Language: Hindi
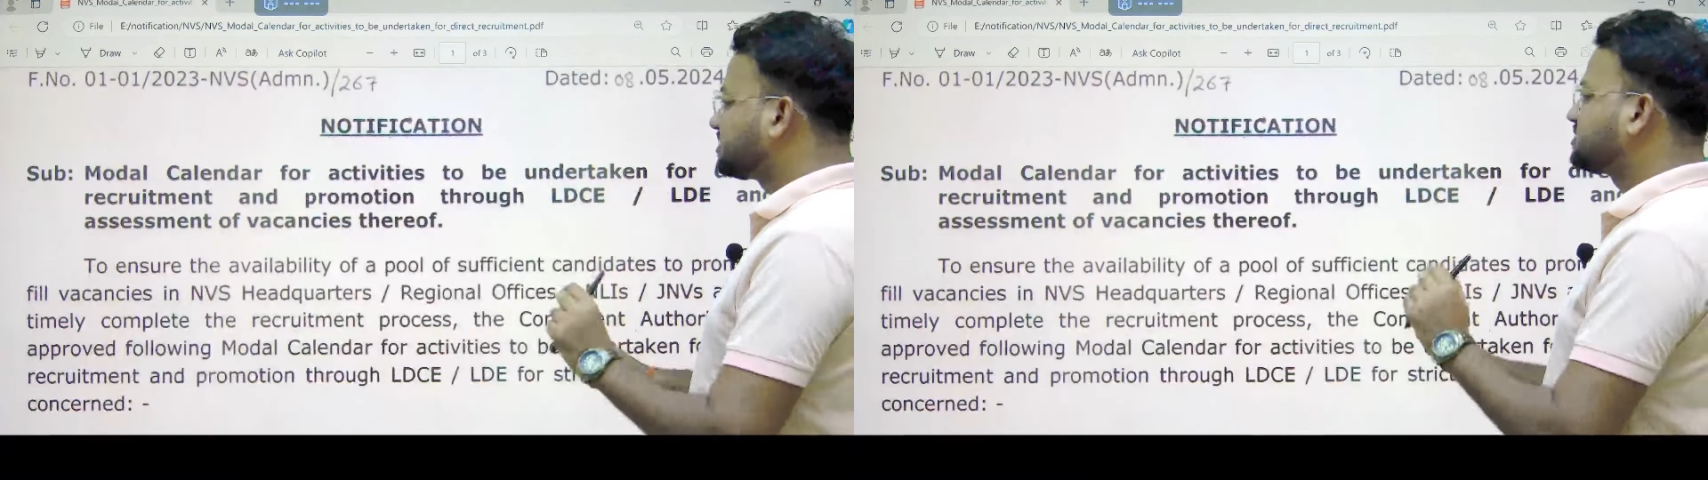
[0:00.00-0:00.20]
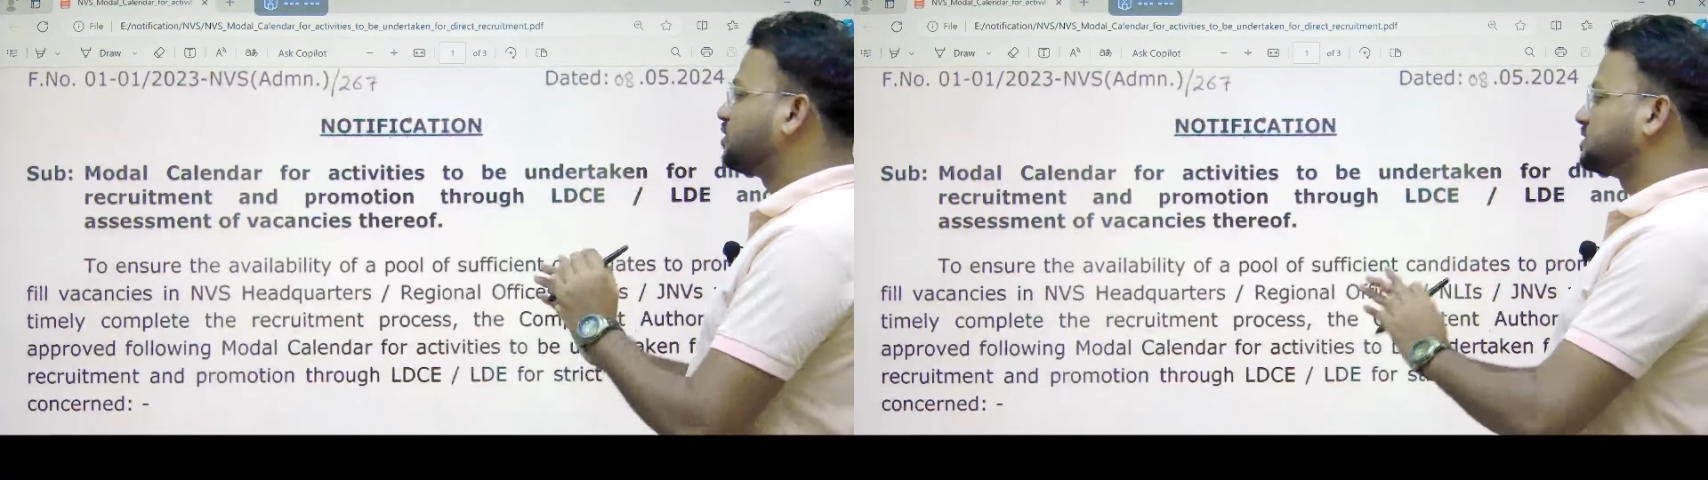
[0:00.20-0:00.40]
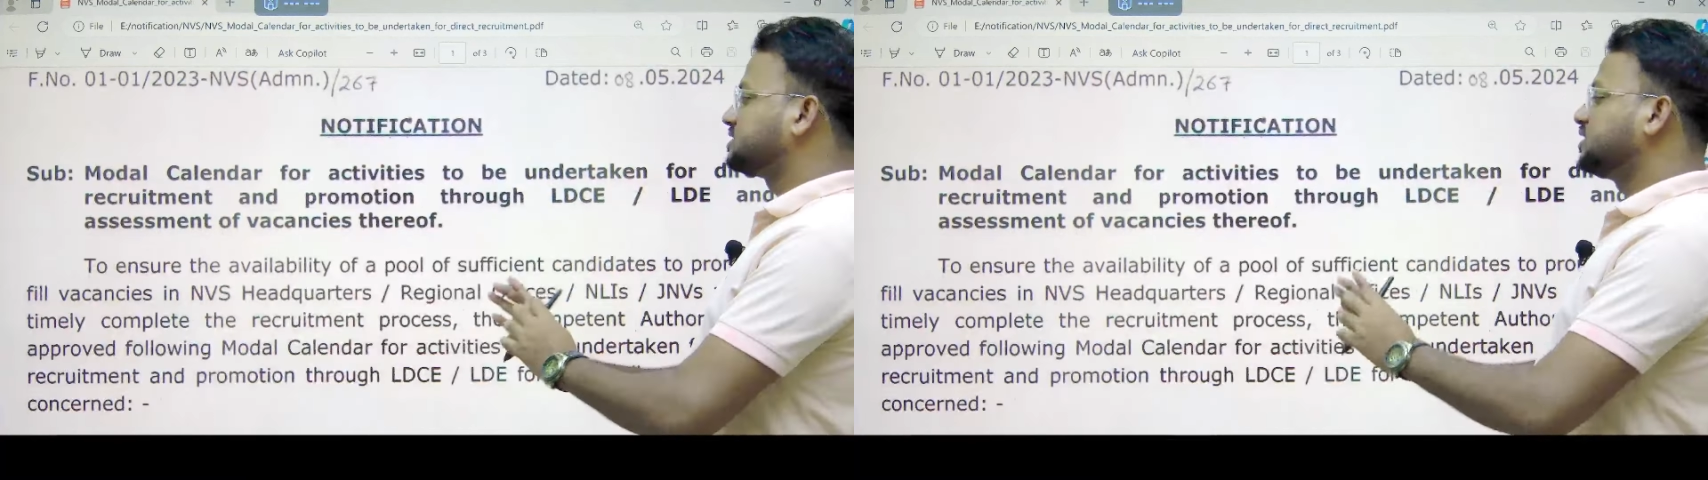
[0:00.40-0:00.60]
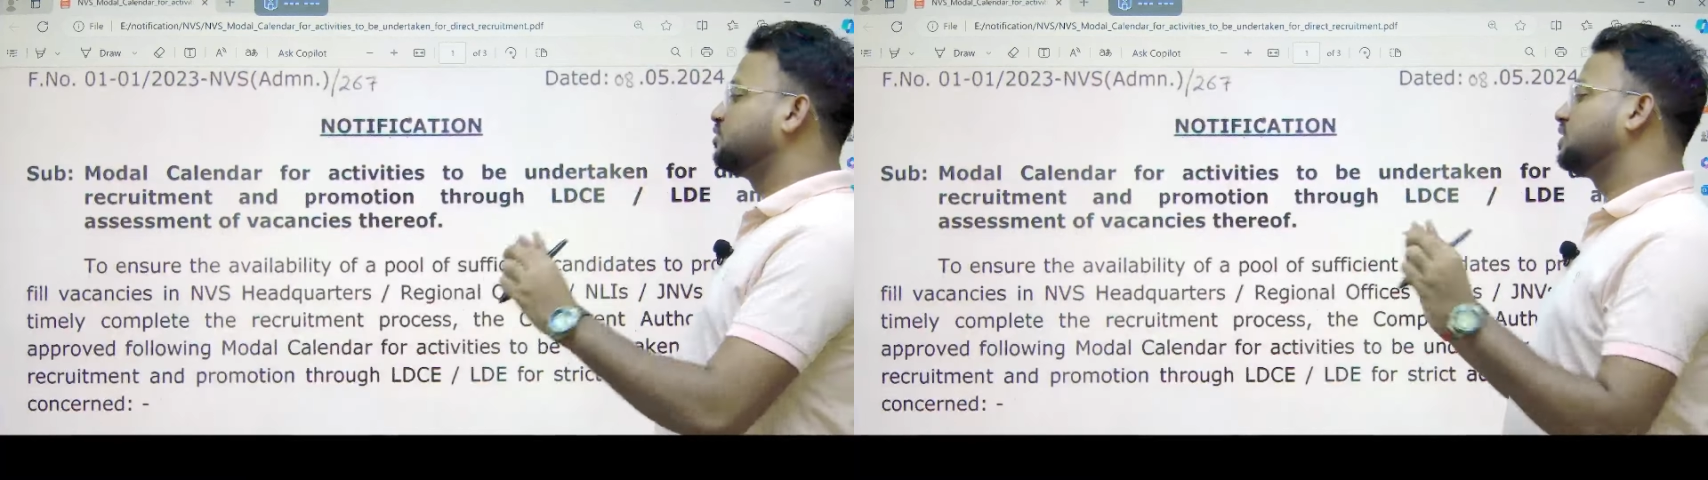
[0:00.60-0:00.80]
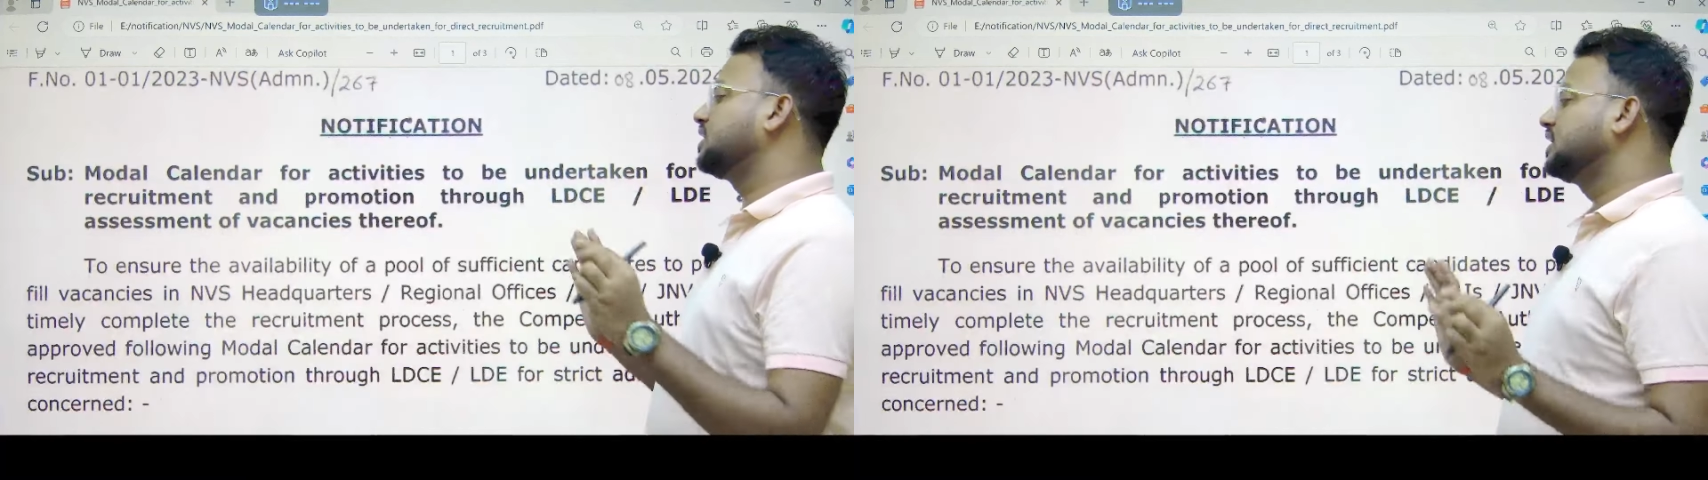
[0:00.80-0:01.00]
तौर से
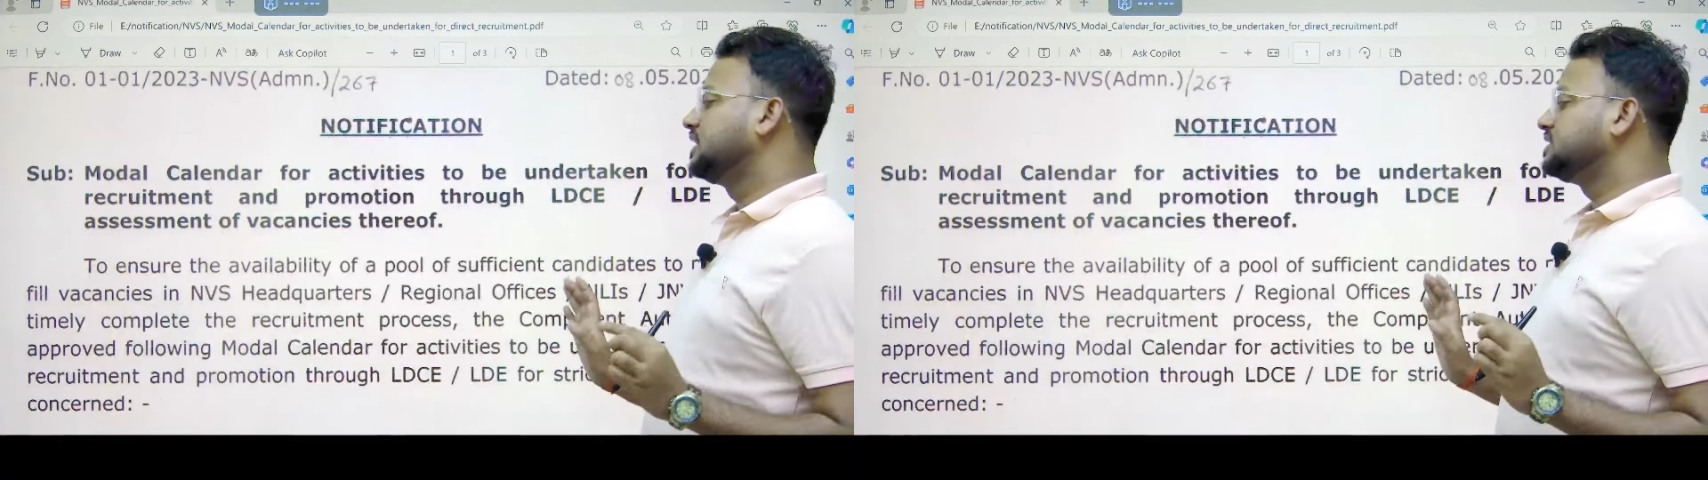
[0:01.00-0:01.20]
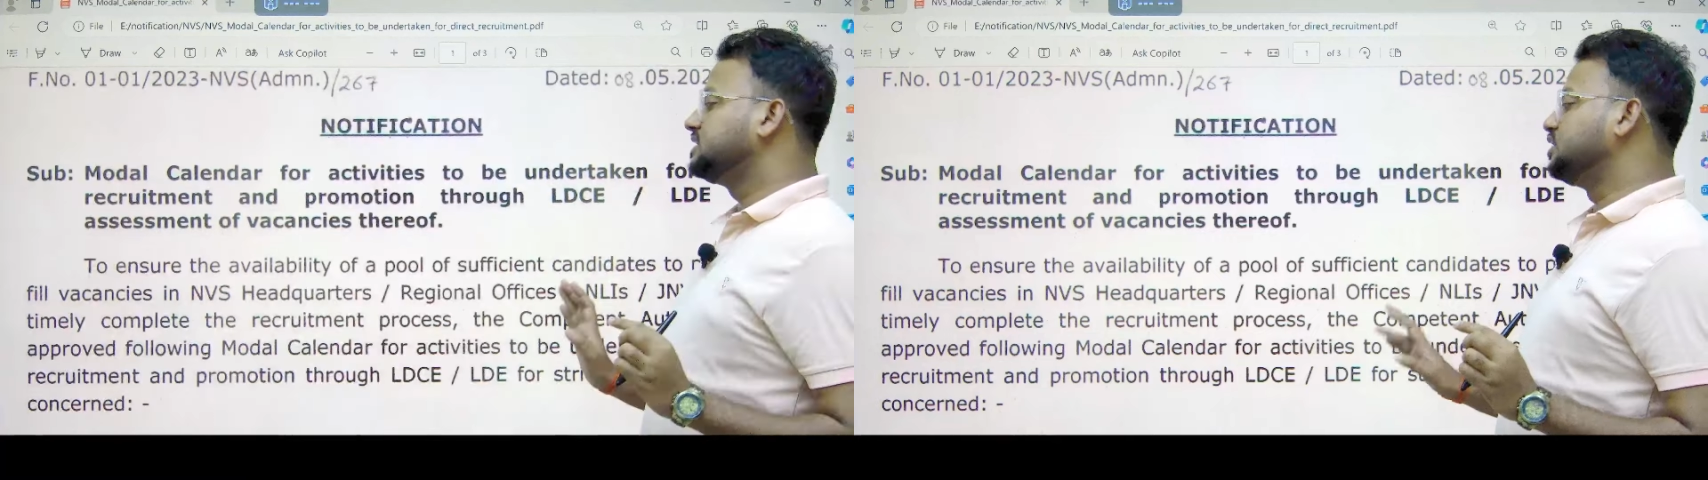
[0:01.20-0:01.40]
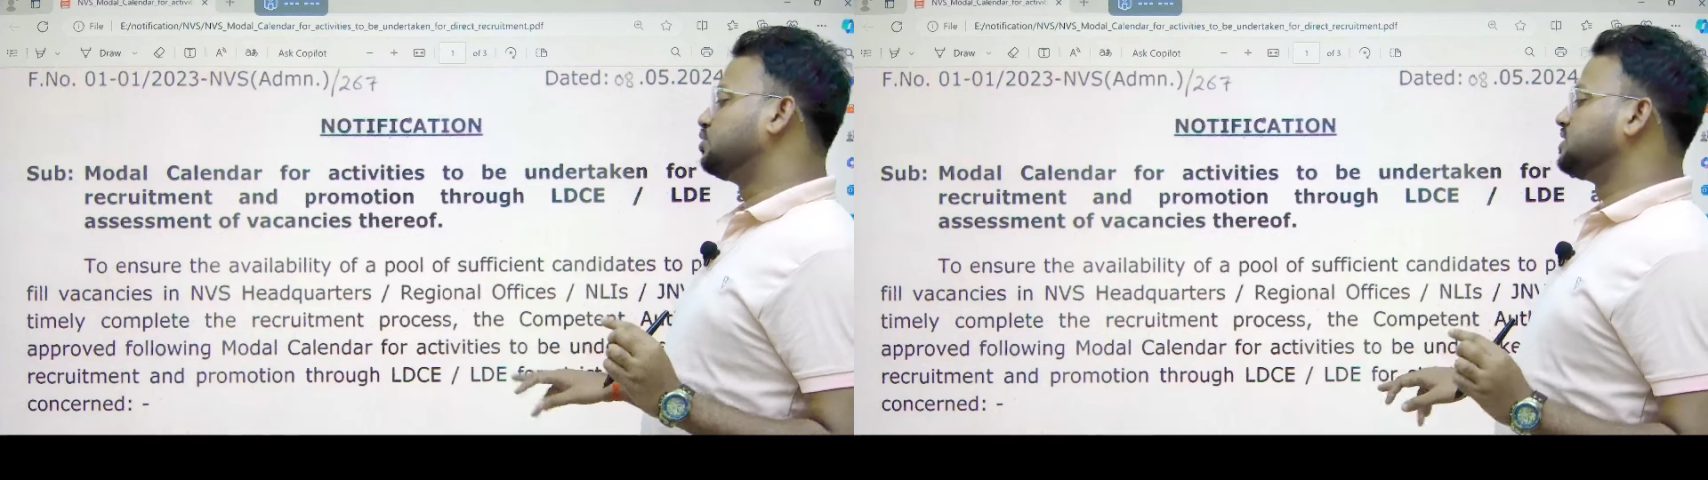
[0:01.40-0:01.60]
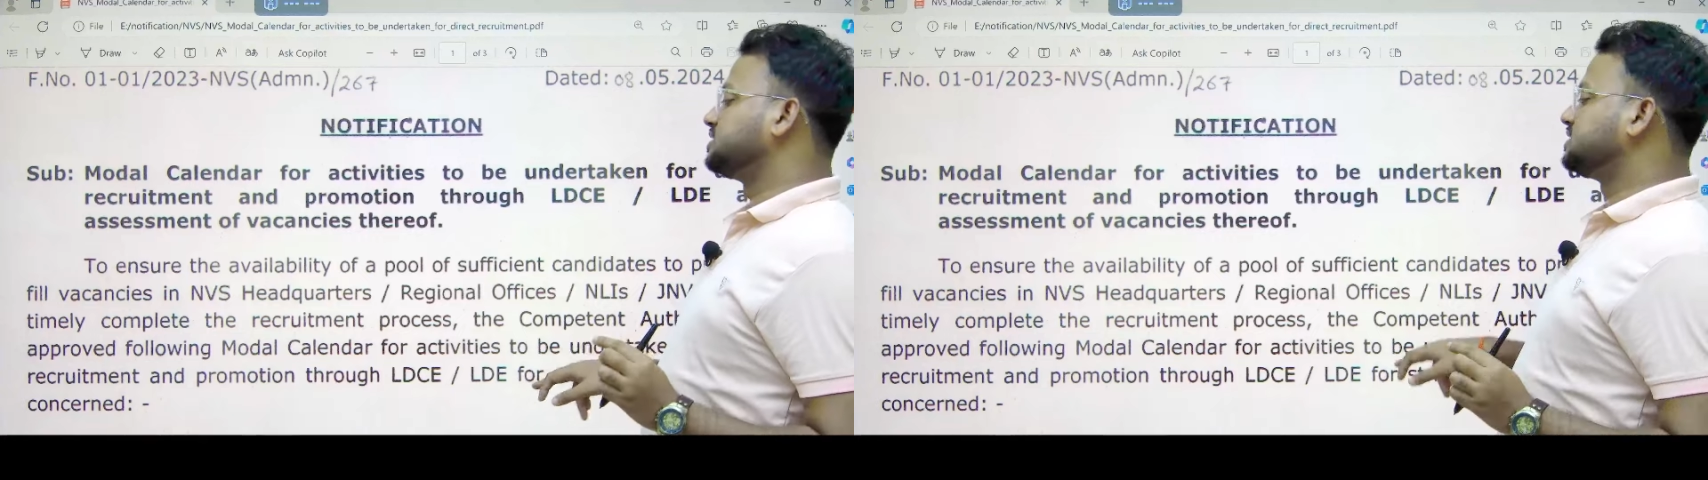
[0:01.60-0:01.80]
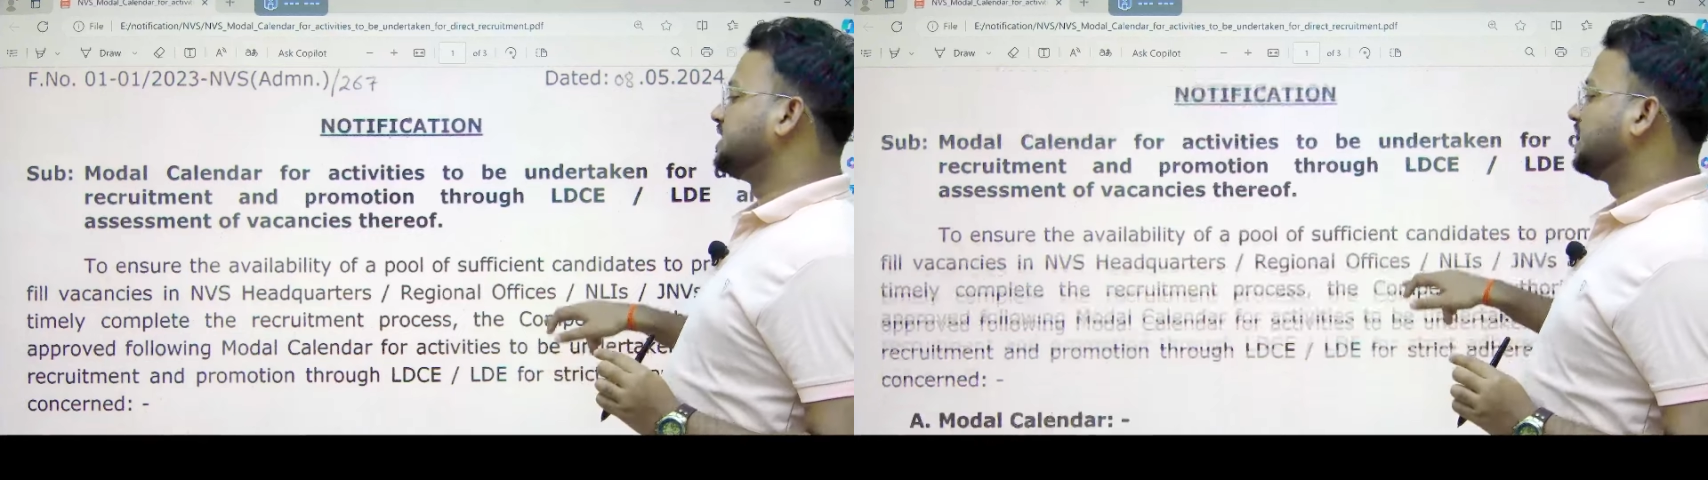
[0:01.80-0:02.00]
इन्होंने ये
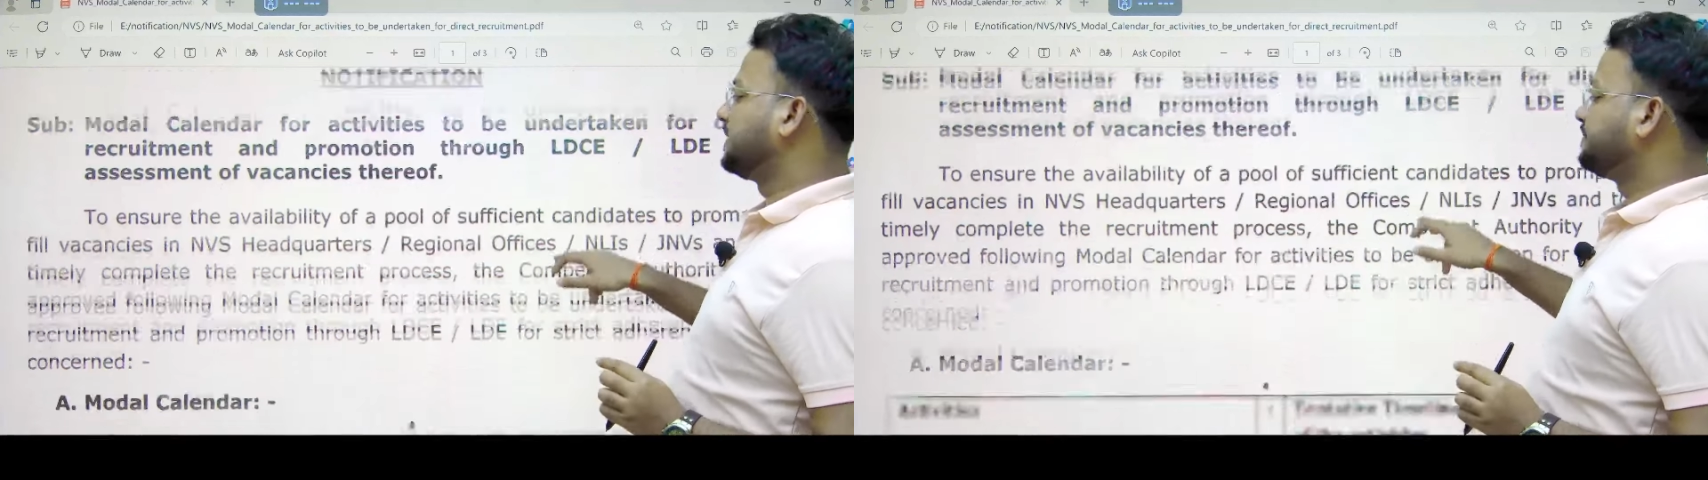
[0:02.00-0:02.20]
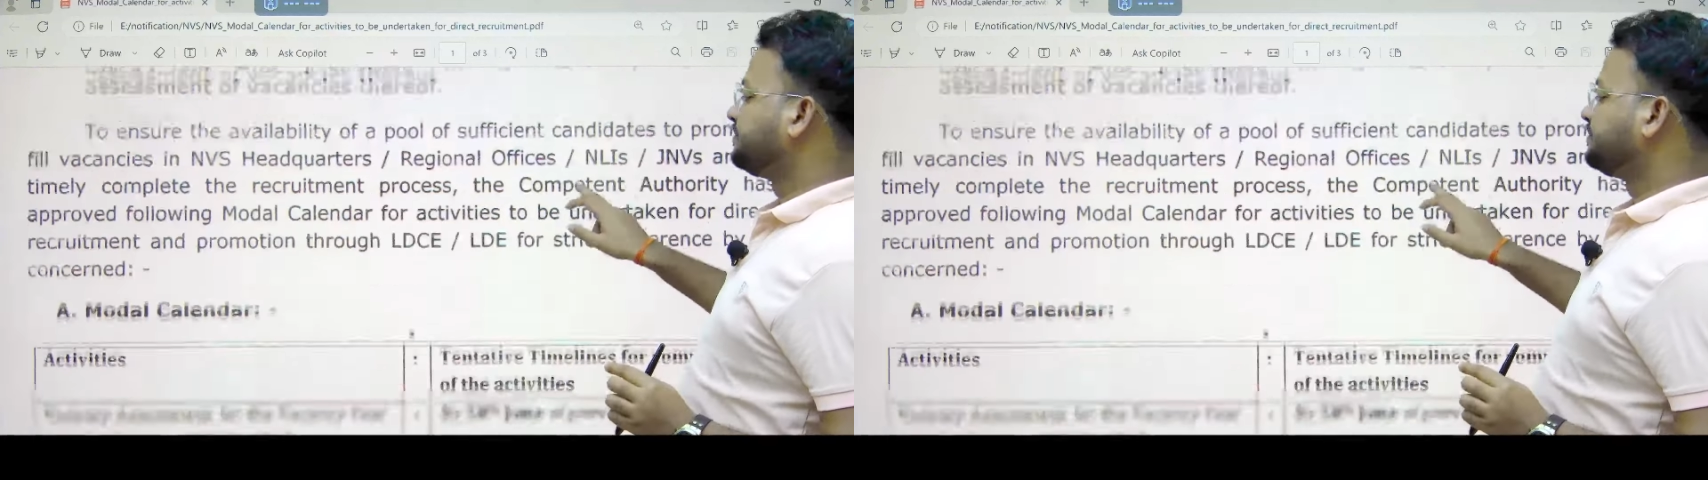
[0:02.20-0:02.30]
नोटिस दिया है